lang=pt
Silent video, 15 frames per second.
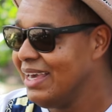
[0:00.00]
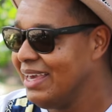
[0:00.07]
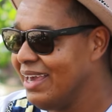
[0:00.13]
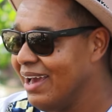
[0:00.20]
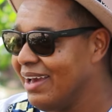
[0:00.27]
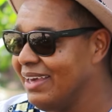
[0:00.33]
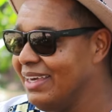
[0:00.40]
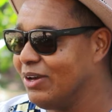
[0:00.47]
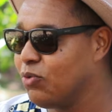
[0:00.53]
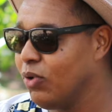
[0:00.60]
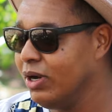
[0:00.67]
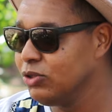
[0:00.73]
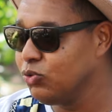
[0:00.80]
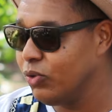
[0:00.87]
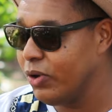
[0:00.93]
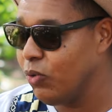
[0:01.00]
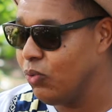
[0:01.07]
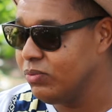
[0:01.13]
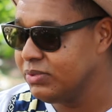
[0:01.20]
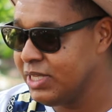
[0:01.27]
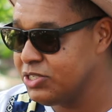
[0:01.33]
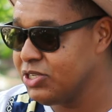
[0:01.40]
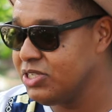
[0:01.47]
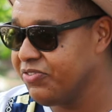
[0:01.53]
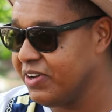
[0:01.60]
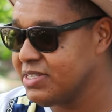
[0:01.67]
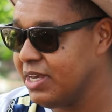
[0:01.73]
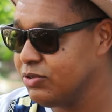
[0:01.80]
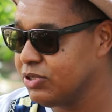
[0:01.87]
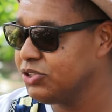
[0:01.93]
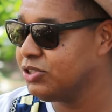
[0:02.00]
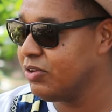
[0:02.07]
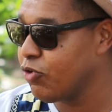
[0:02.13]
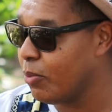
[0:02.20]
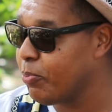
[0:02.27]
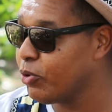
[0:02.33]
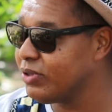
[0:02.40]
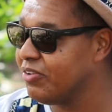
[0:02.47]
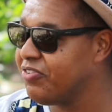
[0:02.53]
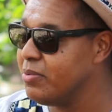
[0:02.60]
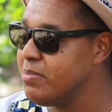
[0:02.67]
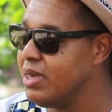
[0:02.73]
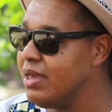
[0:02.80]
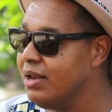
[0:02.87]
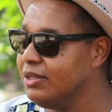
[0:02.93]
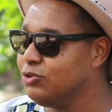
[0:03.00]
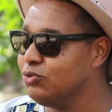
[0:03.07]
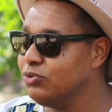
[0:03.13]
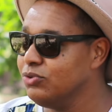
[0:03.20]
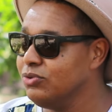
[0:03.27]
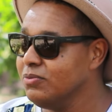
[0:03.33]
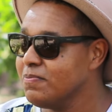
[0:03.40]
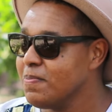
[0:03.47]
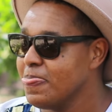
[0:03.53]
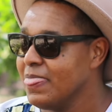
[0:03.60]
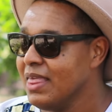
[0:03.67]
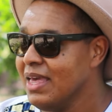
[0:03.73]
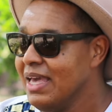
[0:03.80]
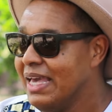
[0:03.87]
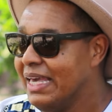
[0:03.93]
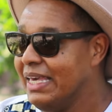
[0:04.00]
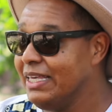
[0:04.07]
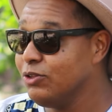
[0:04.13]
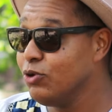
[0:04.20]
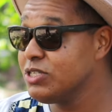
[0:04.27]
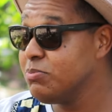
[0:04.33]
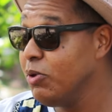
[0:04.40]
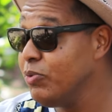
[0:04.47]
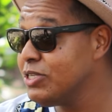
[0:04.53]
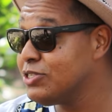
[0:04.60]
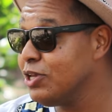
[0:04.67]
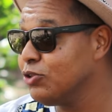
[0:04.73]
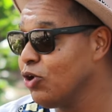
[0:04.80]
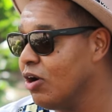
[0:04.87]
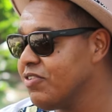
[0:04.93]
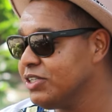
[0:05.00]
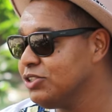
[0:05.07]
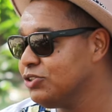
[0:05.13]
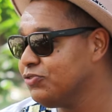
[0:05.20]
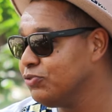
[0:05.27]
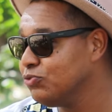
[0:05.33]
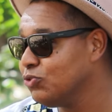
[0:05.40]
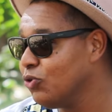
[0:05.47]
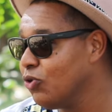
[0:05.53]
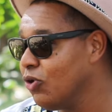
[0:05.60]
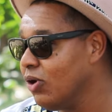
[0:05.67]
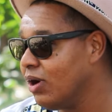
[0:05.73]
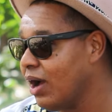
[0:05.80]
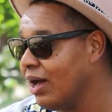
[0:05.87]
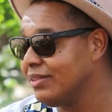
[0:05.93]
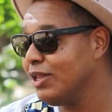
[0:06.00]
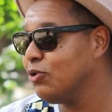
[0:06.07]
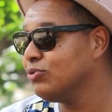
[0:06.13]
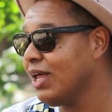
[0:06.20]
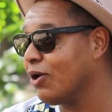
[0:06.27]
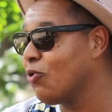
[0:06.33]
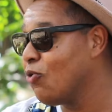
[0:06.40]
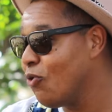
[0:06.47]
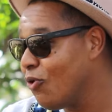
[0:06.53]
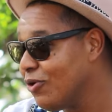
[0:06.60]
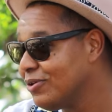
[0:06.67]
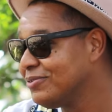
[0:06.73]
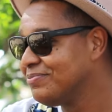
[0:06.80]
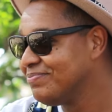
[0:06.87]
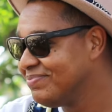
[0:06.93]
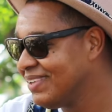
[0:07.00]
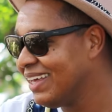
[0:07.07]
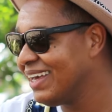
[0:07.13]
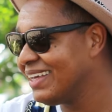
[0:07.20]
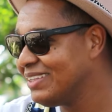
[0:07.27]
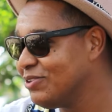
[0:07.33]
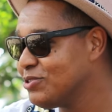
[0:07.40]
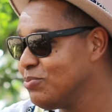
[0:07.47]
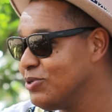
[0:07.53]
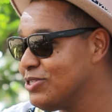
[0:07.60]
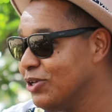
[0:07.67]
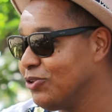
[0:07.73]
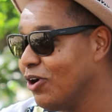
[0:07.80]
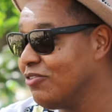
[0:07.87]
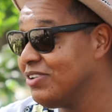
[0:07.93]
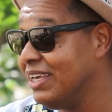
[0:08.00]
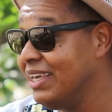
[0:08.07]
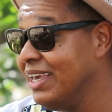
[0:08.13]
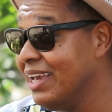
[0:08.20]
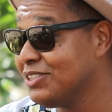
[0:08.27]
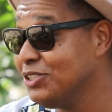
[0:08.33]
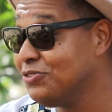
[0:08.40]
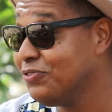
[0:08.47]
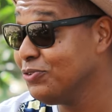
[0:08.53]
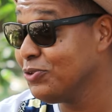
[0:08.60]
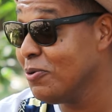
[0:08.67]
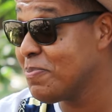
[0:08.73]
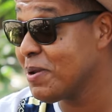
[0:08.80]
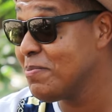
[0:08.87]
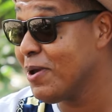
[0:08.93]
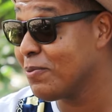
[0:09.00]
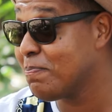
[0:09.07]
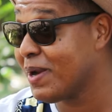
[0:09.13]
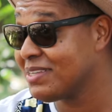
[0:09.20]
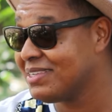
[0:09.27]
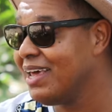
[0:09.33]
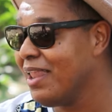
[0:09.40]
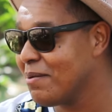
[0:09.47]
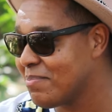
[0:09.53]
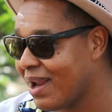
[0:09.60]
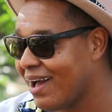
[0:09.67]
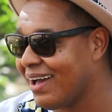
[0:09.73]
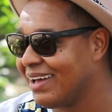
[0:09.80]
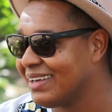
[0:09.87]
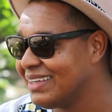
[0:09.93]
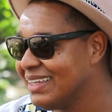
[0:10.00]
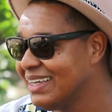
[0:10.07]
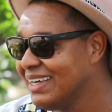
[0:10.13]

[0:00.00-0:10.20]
E aí, quando eu decidi fazer isso, a gente teve o apoio da família e tudo. E em 2019 a gente fundou a Nego Nagô, né? Em 2019, e a gente fundou primeiro para celebrar.